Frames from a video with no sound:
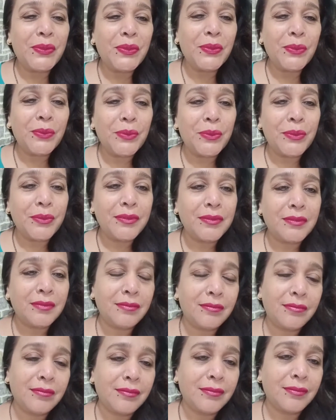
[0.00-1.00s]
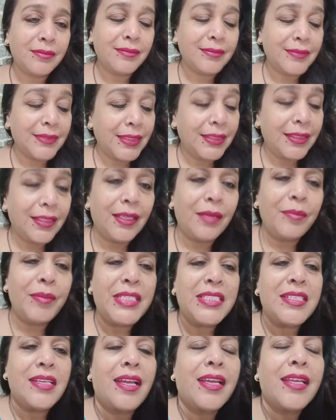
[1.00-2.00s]
तो
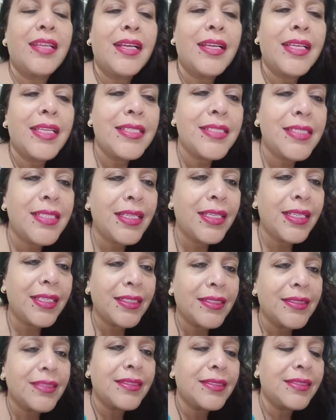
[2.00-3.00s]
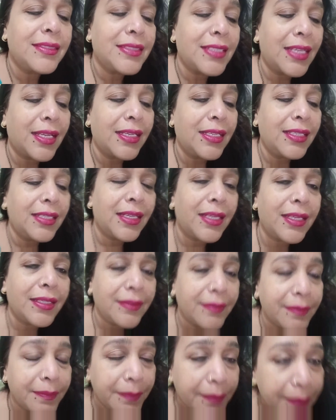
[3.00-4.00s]
अभी जाएगा कैसे जा नहीं रहा है